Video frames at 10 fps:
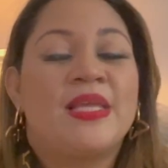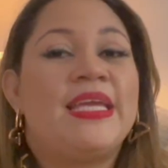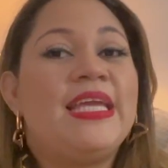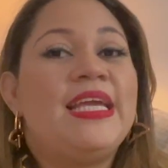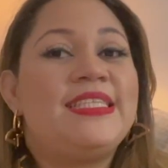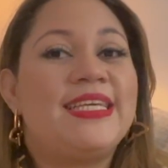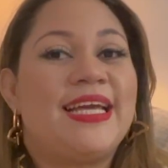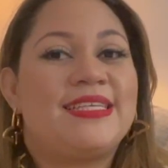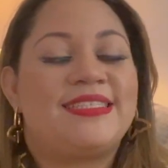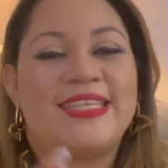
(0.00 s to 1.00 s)
Y
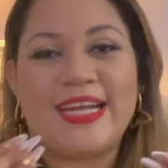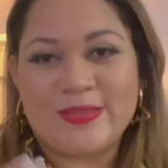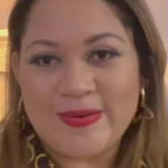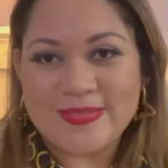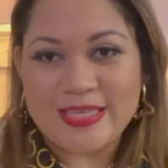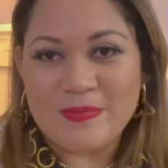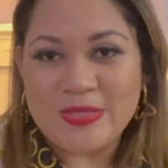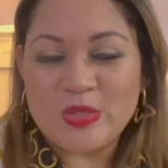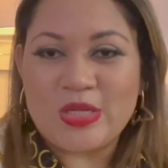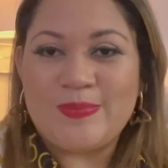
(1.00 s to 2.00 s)
chicas, llegando a los 100.000 mil
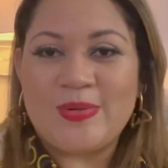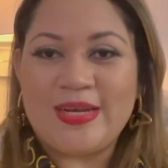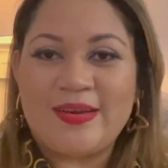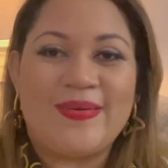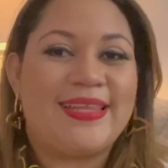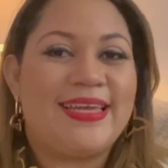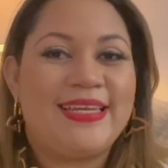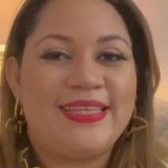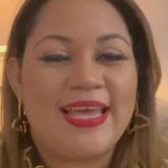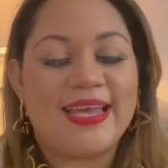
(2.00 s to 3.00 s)
suscriptores, recuerden que les
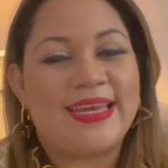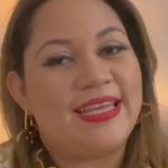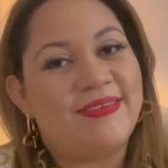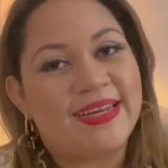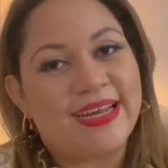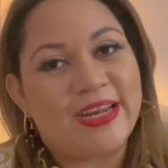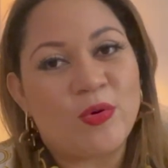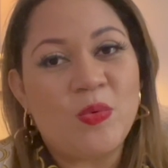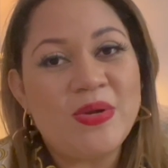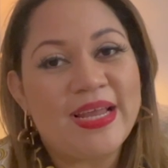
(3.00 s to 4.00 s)
dije que les iba a regalar
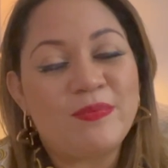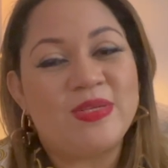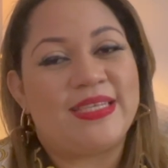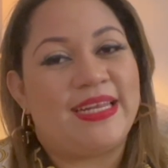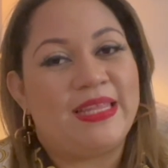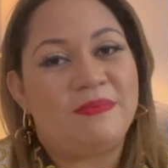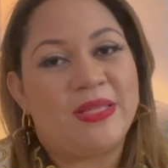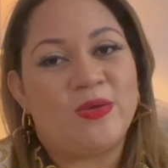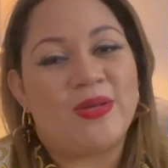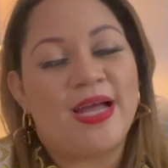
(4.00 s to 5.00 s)
una pulsera de
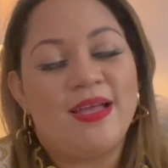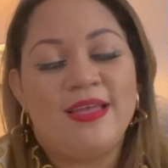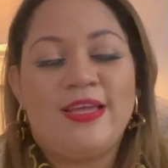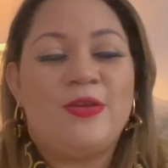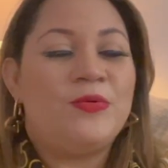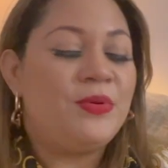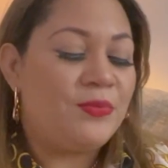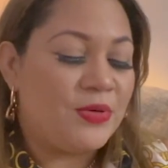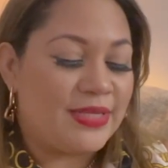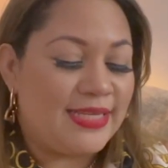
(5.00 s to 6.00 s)
Pandora. No
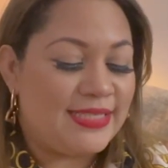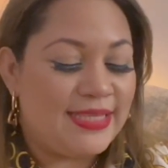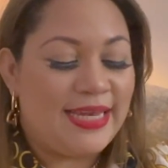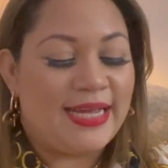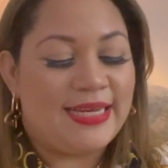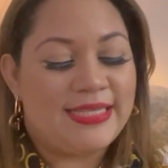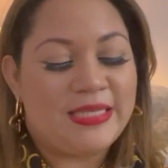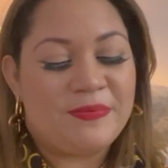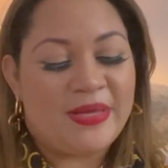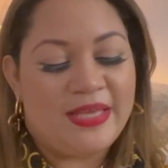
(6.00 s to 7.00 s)
importa si te la ganas
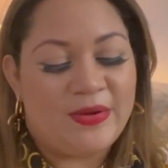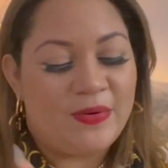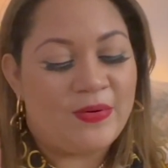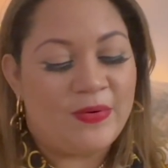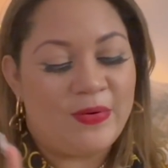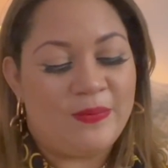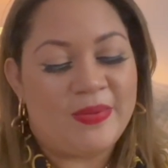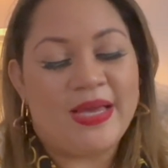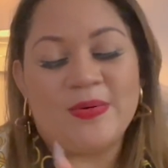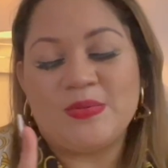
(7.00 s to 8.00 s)
en México,
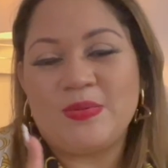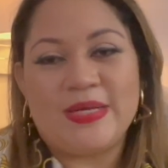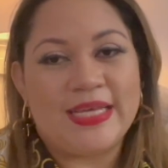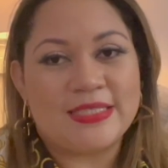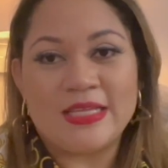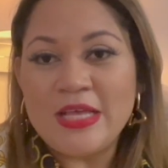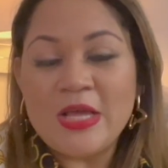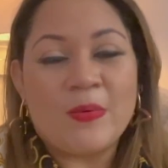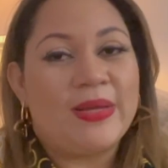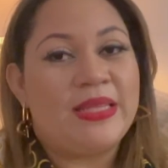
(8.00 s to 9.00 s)
Colombia, Honduras,
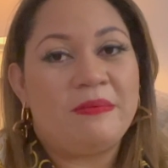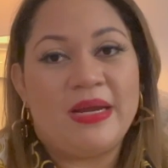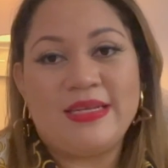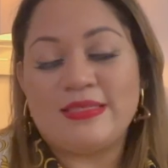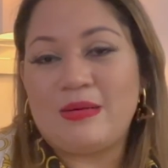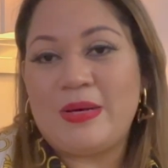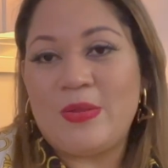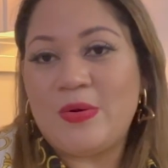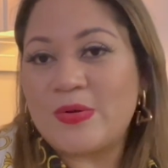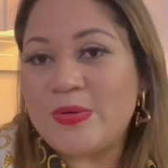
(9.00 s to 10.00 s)
Guatemala, El
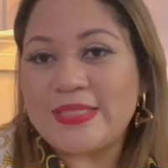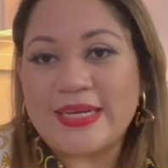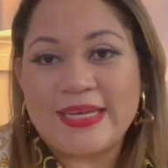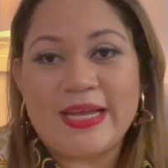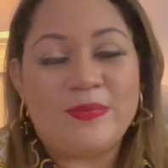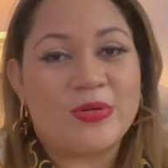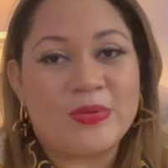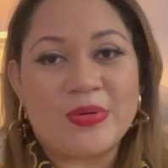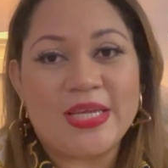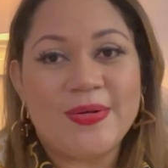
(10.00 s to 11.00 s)
Salvador, Costa Rica,
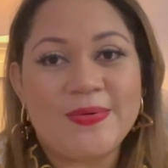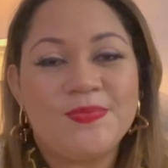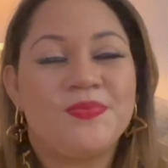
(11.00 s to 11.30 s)
Puerto Rico.